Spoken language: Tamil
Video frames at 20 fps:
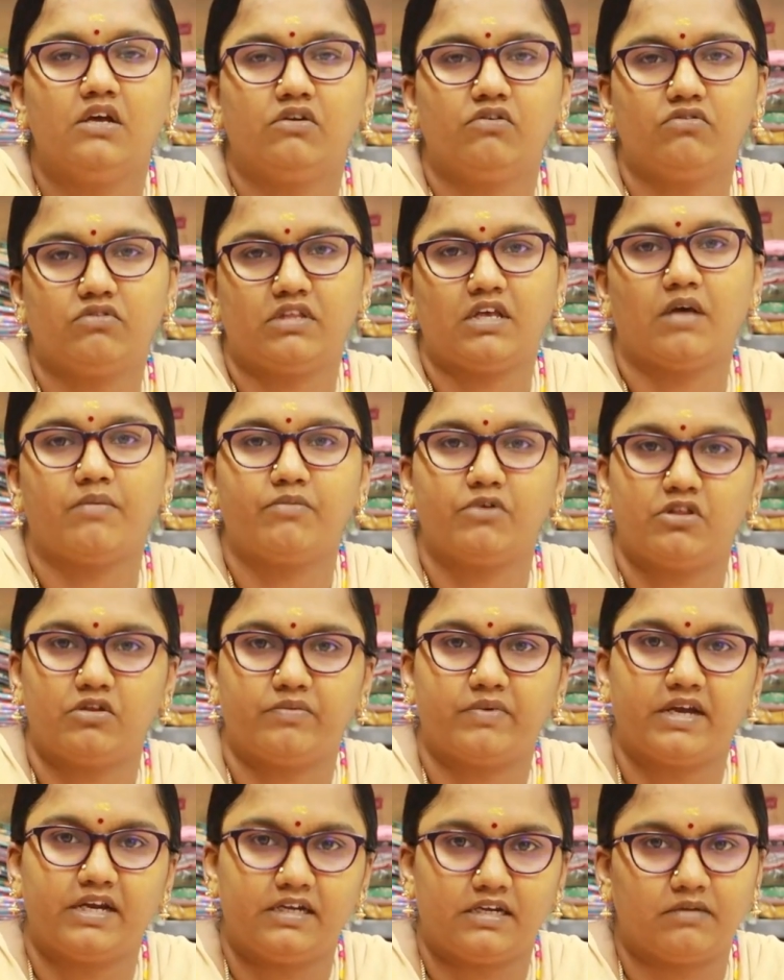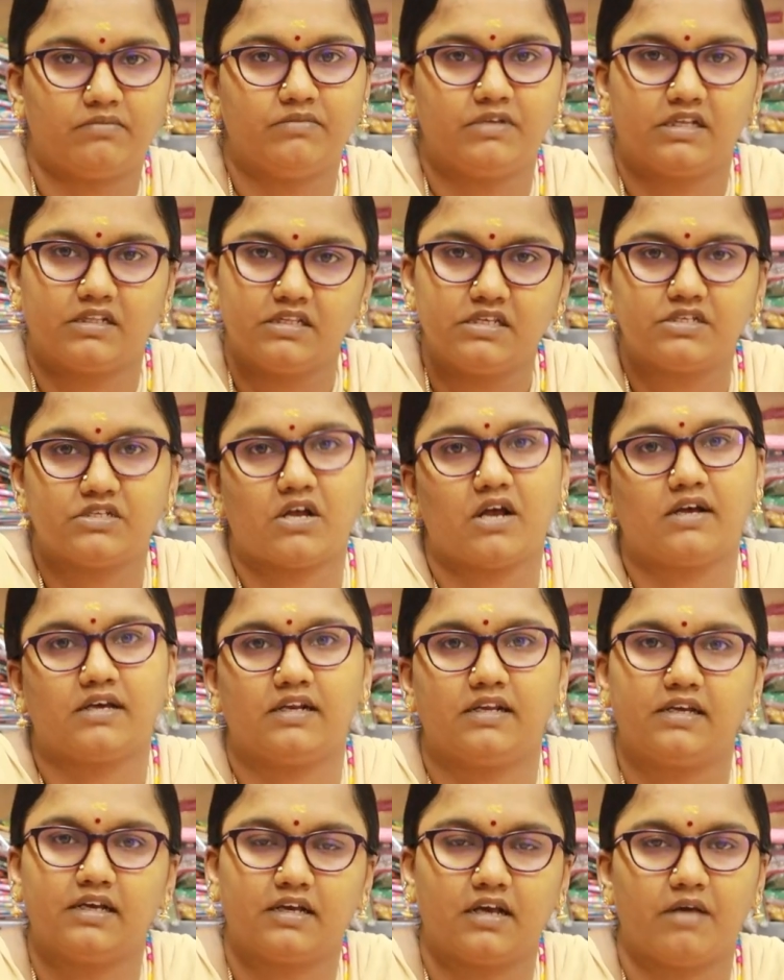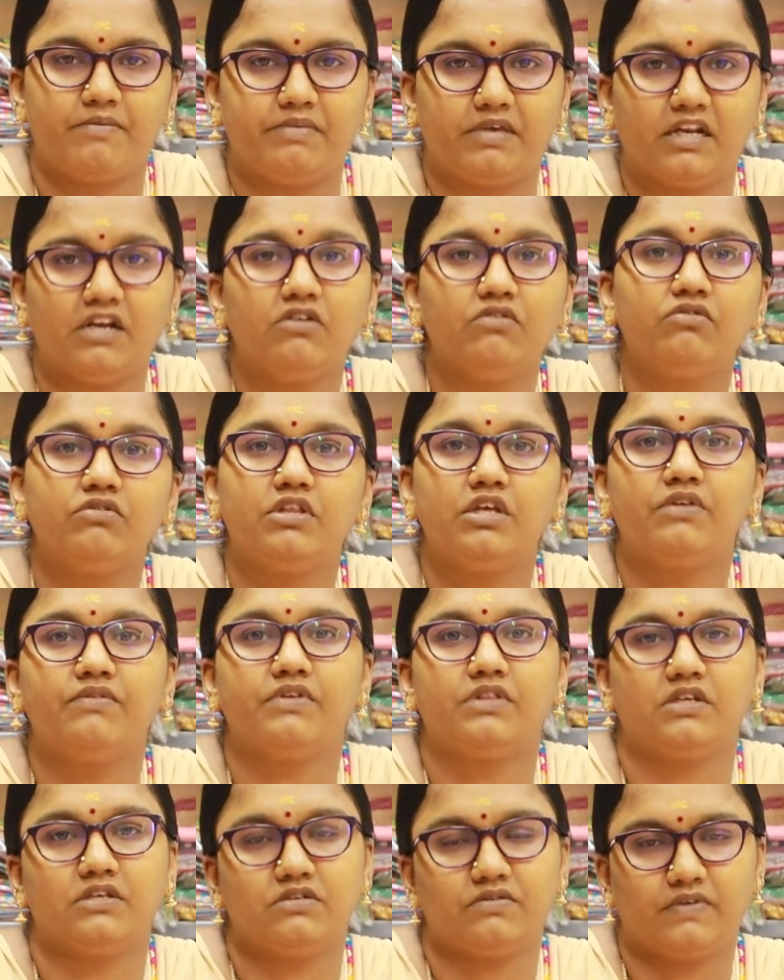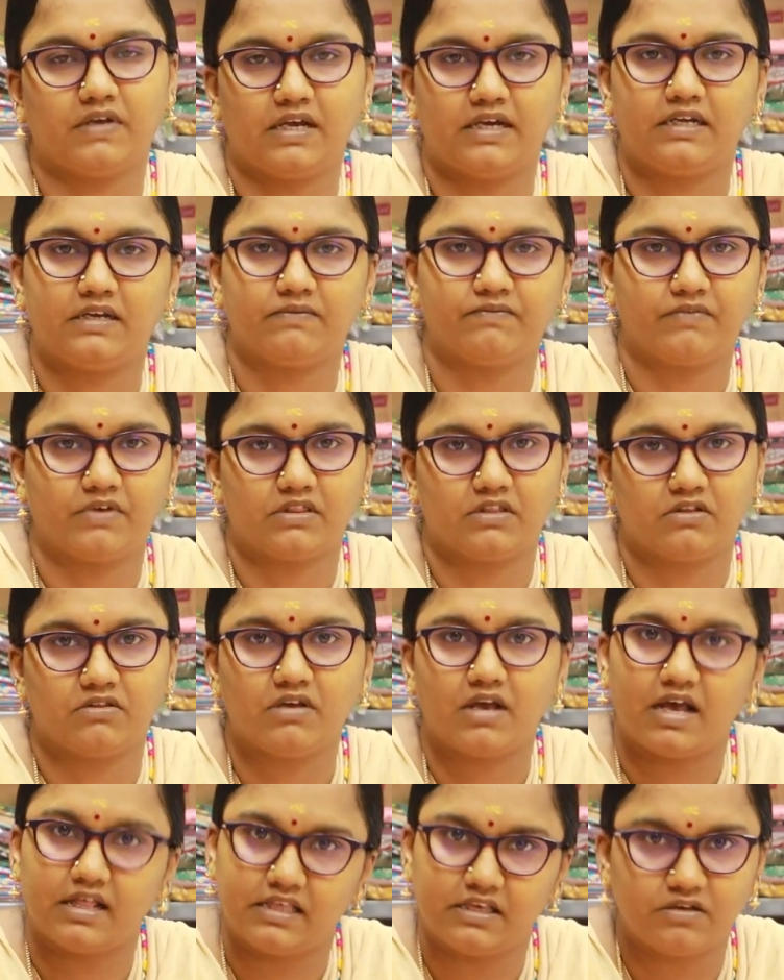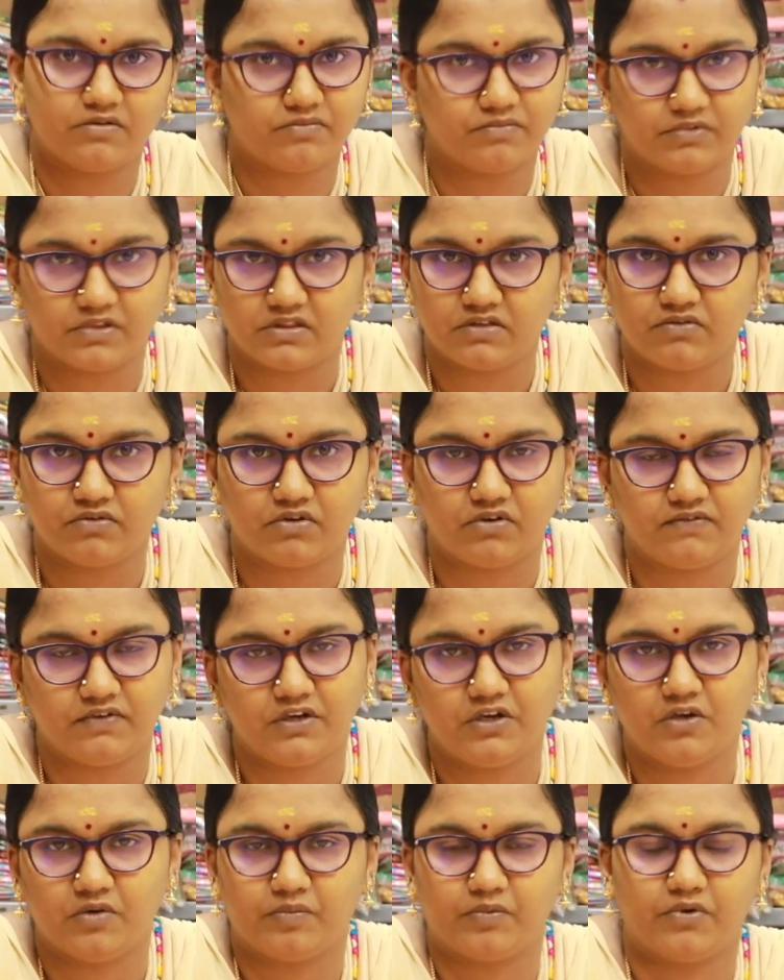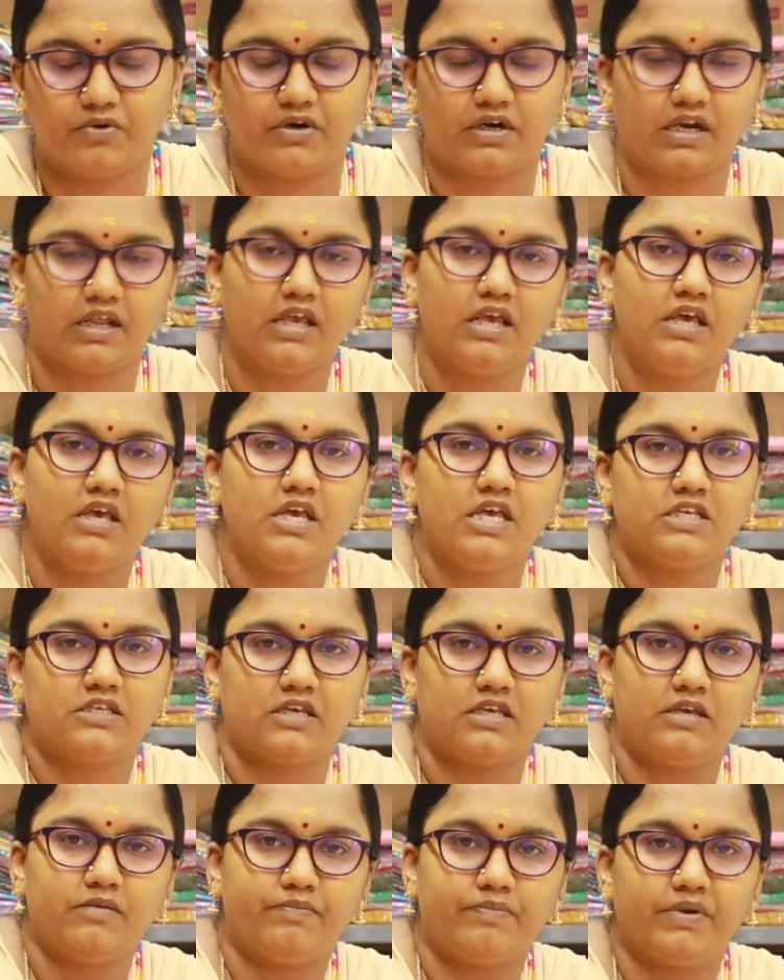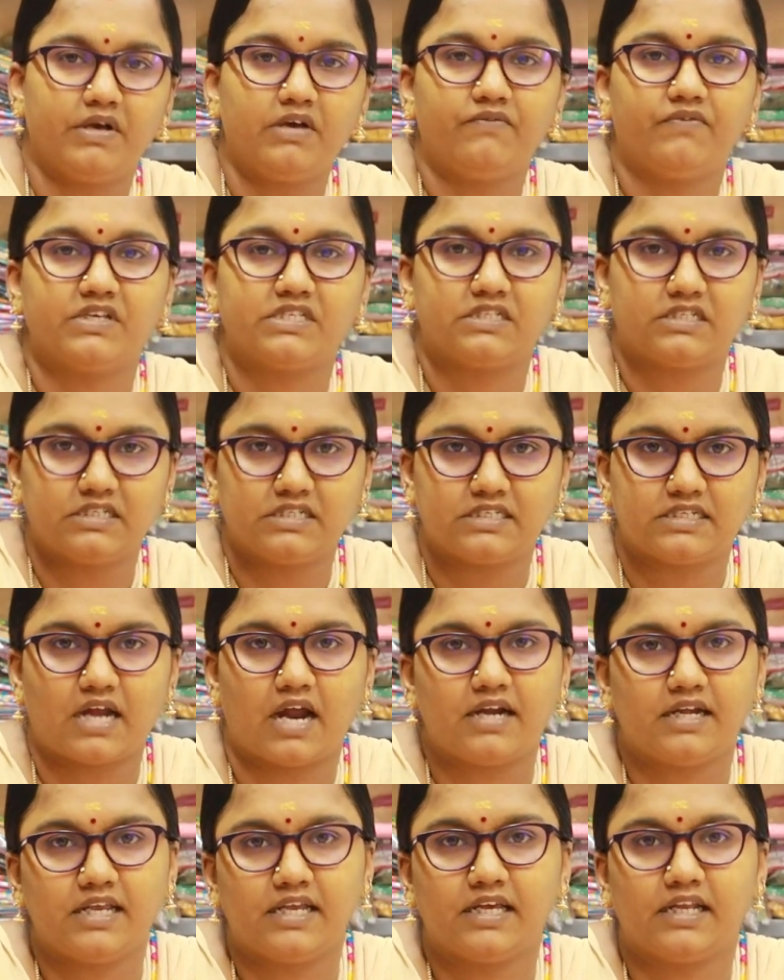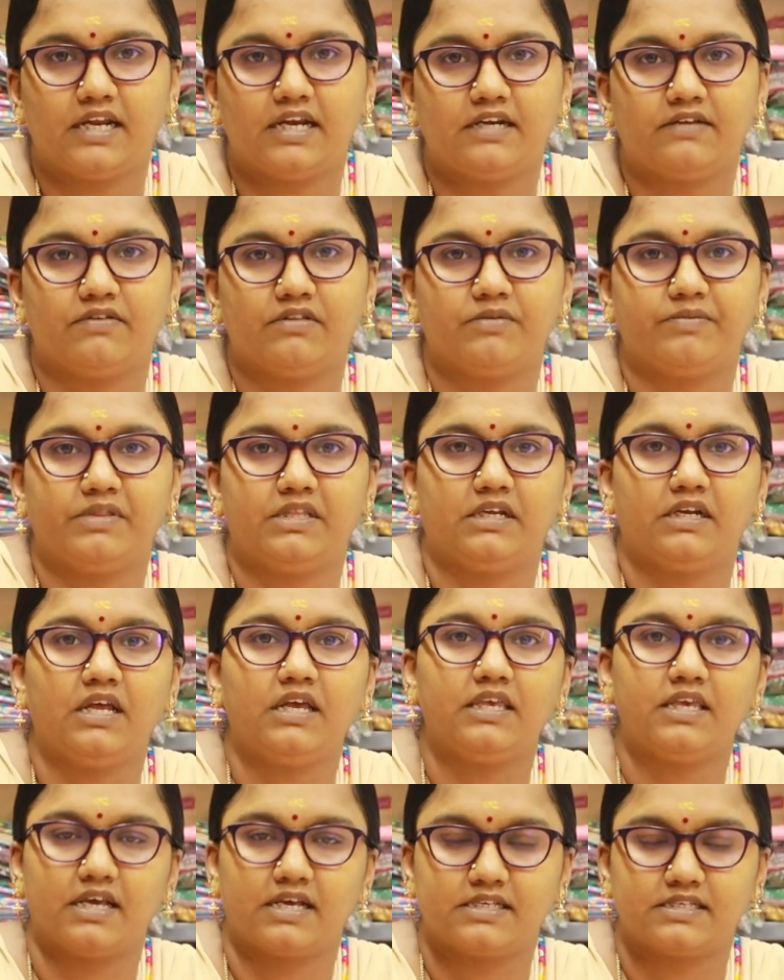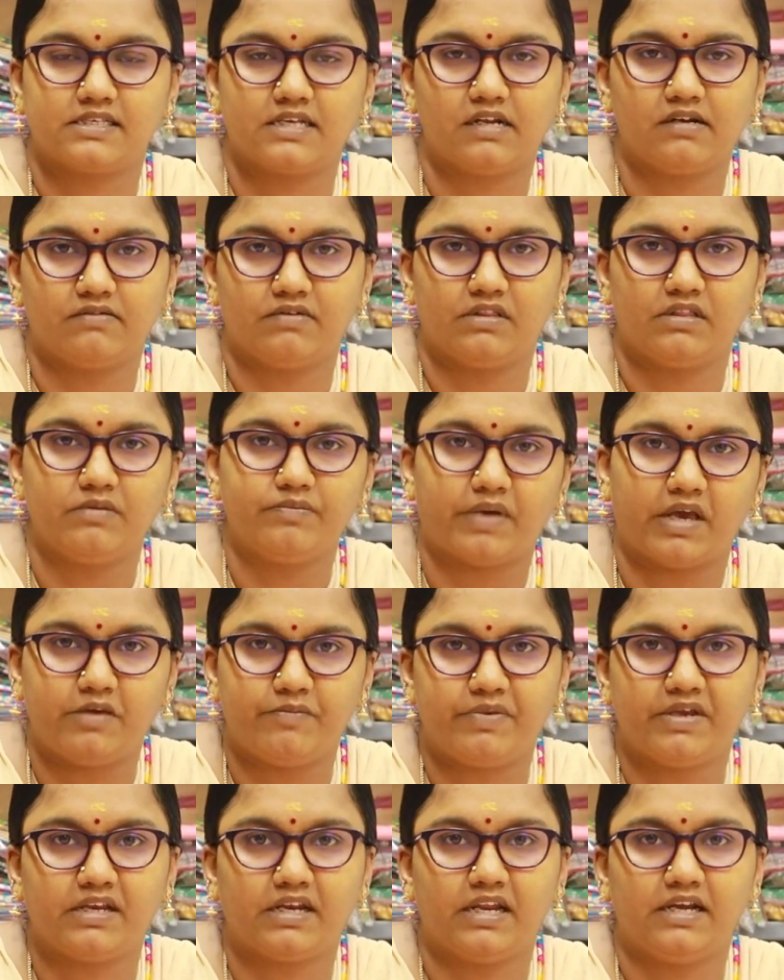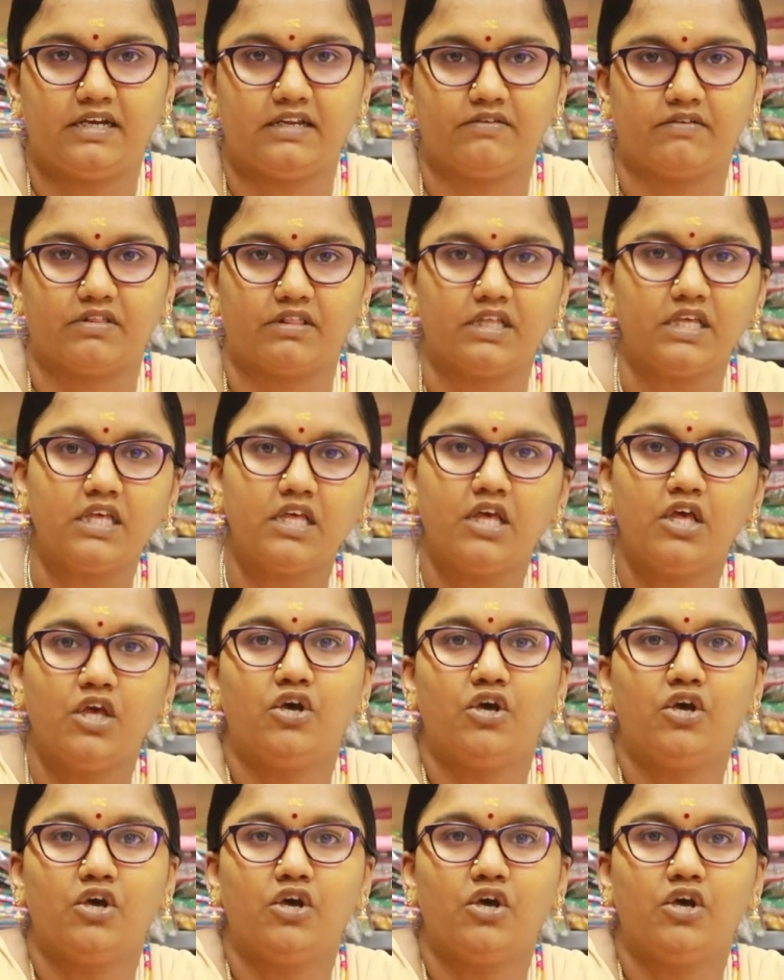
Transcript: நூற்றி ஐம்பது ரூபா ஐட்டம்லேருந்து ஸ்டாக் இருக்குது காமிக்கிறேன் நூற்றி இருபத்தஞ்சு ரூபா ஐட்டம் வந்ததும் அதையும் வந்து ஒரு வீடியோ போடுறேன் ஸோ இப்போ ஃபஸ்ட்டு ஸ்டார்டிங் ரேட் வந்து பார்த்திங்கன்னா எக்ஸல் வந்து பைப்பிங் நைட்டி வந்து